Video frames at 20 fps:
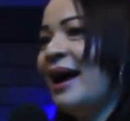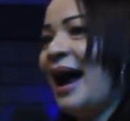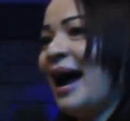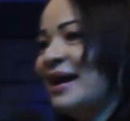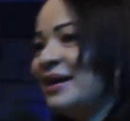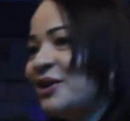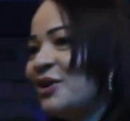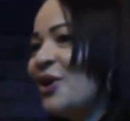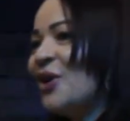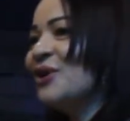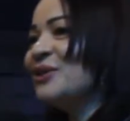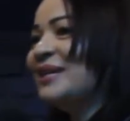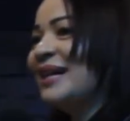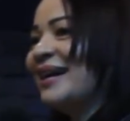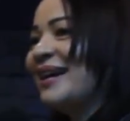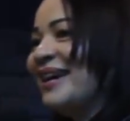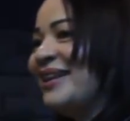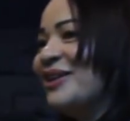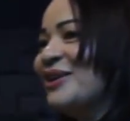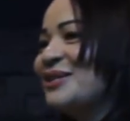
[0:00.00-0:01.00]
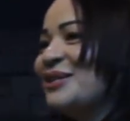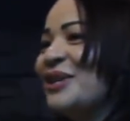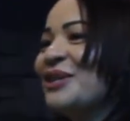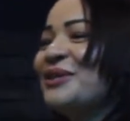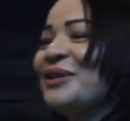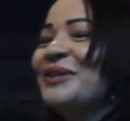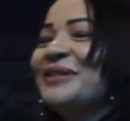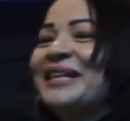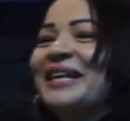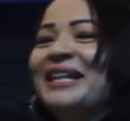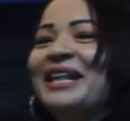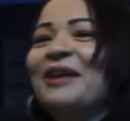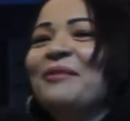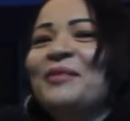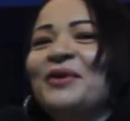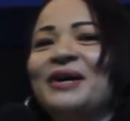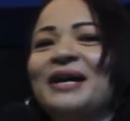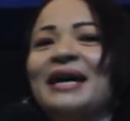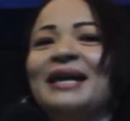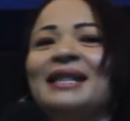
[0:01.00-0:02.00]
Hay cosas que nosotros
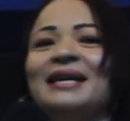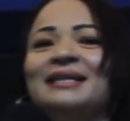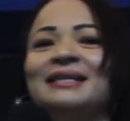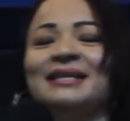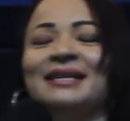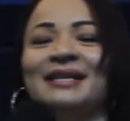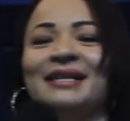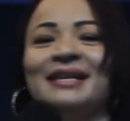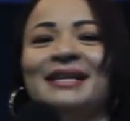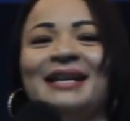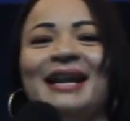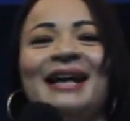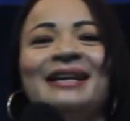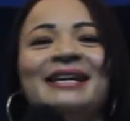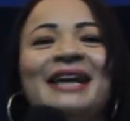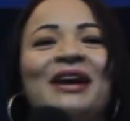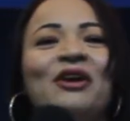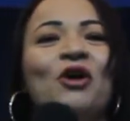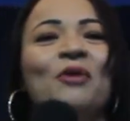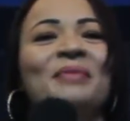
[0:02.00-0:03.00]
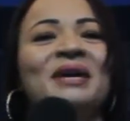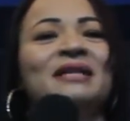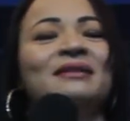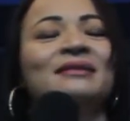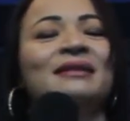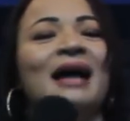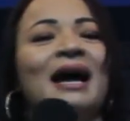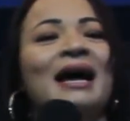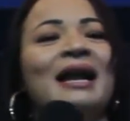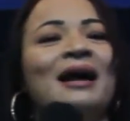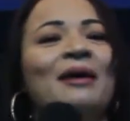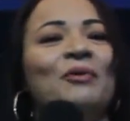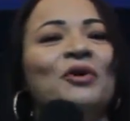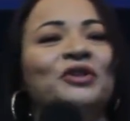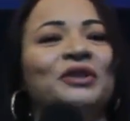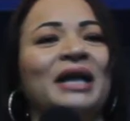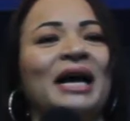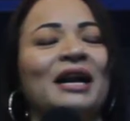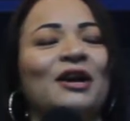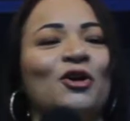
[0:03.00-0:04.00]
tenemos que decidir. Hay que comenzar a
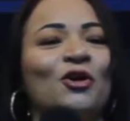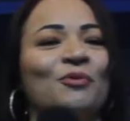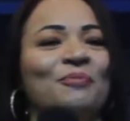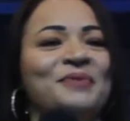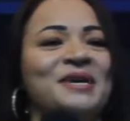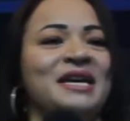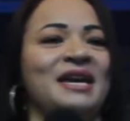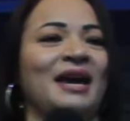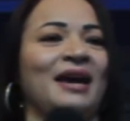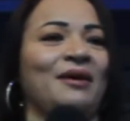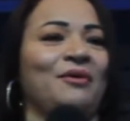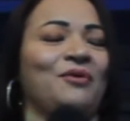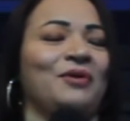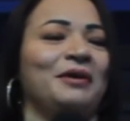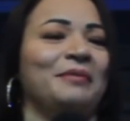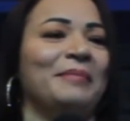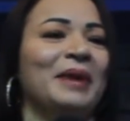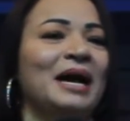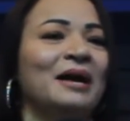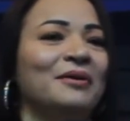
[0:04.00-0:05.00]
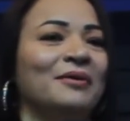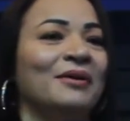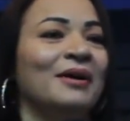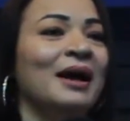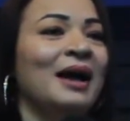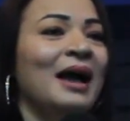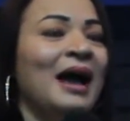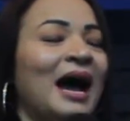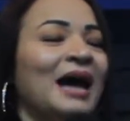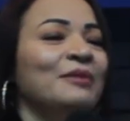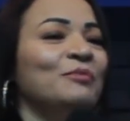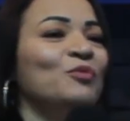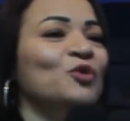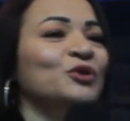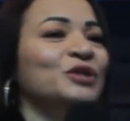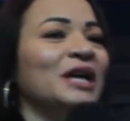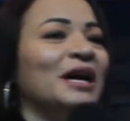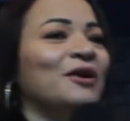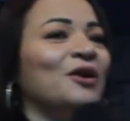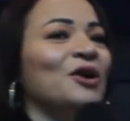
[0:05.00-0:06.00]
votar lo viejo, hermano. Hay
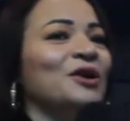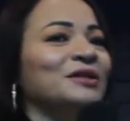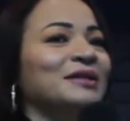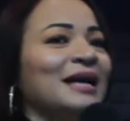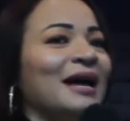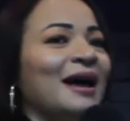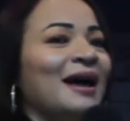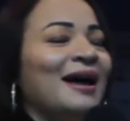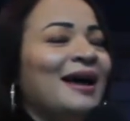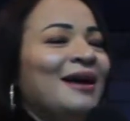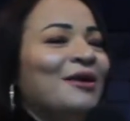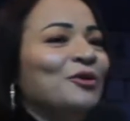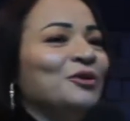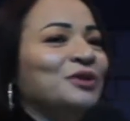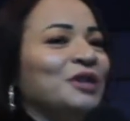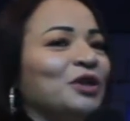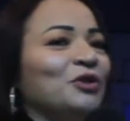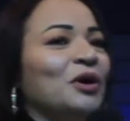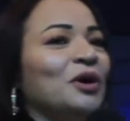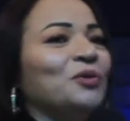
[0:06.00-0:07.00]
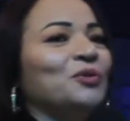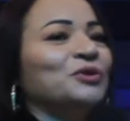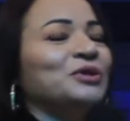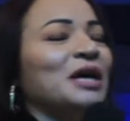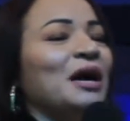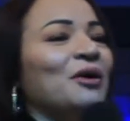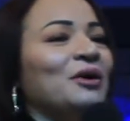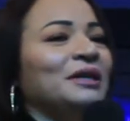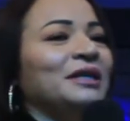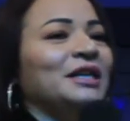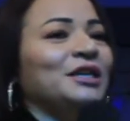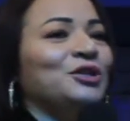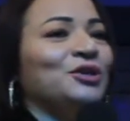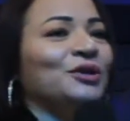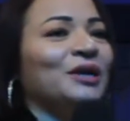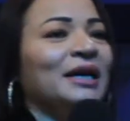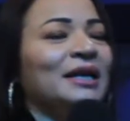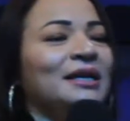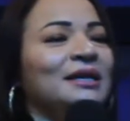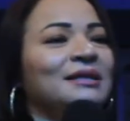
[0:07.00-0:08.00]
muchas cosas. Usted no ha escuchado el
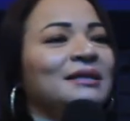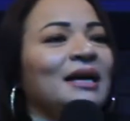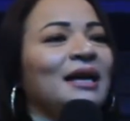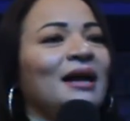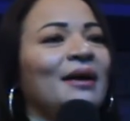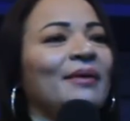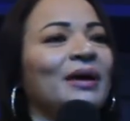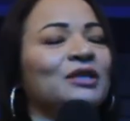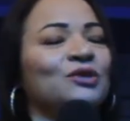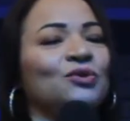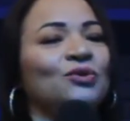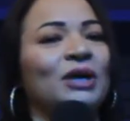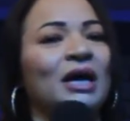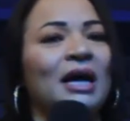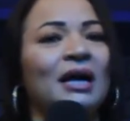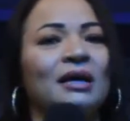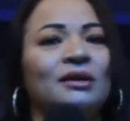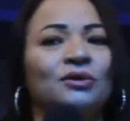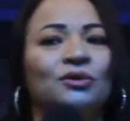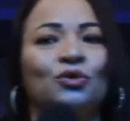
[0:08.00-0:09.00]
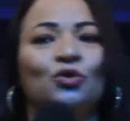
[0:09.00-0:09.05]
dicho que dice, la basura